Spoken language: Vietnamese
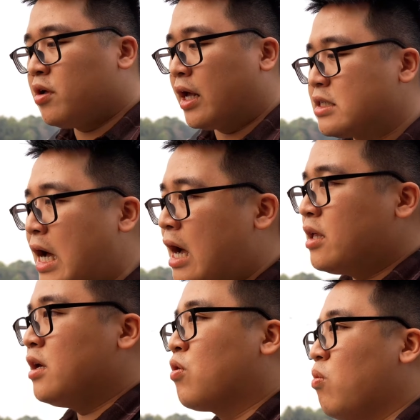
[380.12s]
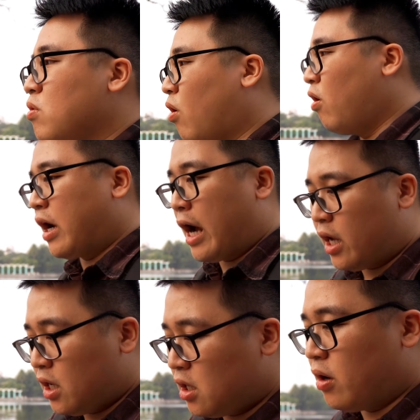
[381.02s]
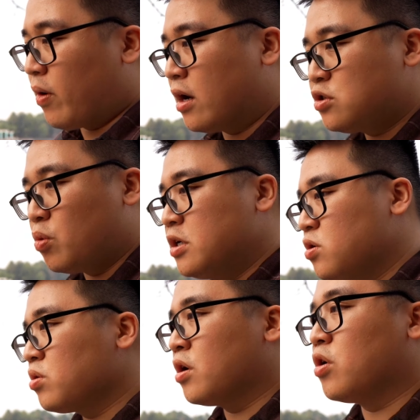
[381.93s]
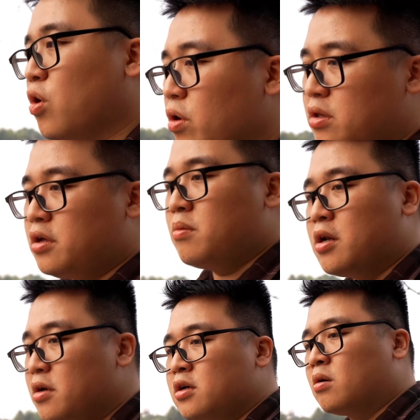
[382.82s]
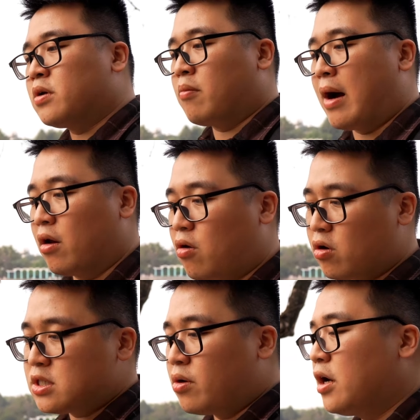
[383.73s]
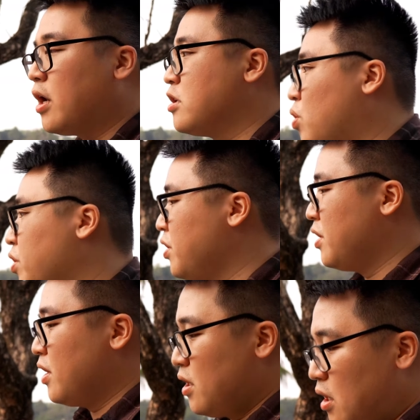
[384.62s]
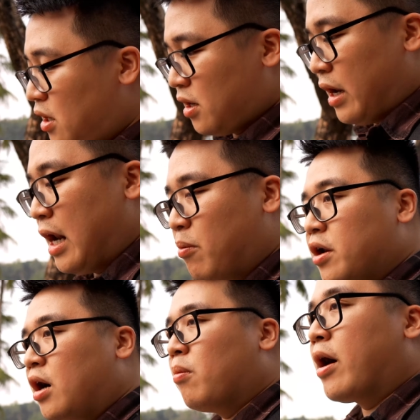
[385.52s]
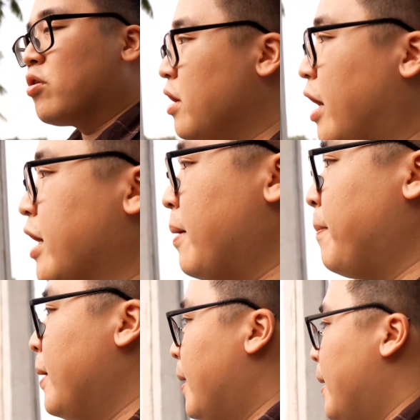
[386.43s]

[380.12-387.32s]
như đánh giá thì cũng có cái hiệu năng chụp ISO tương đối tốt thế nhưng mà đương nhiên không thể nào bằng con 6D này rồi uh, đấy là một cái điều mà có thể anh em